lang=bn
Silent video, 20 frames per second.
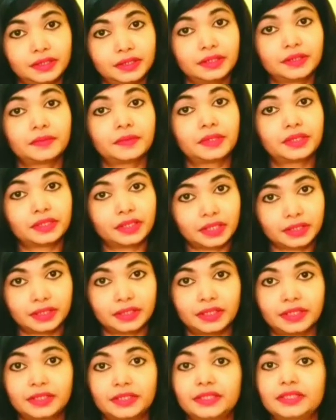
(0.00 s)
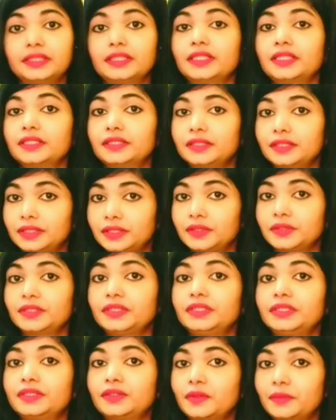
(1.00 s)
বয়স বাড়ার সাথে সাথে যে
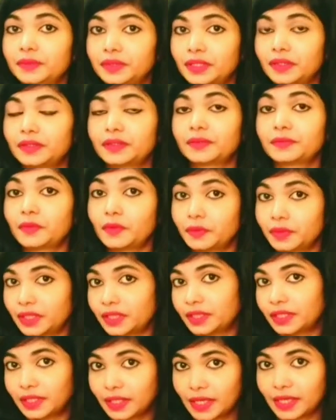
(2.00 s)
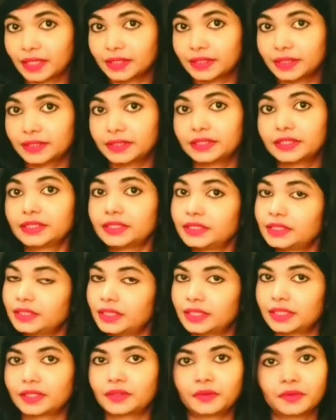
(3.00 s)
দৃষ্টিশক্তি কমে যাওয়ার প্রবণতা দেখা যায়
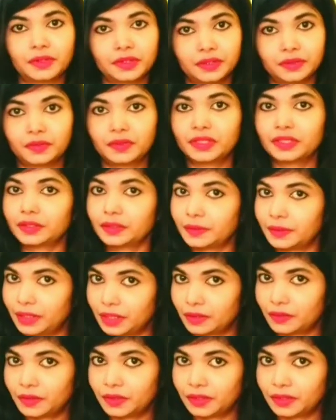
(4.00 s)
সেটার সাথেও মোকাবিলা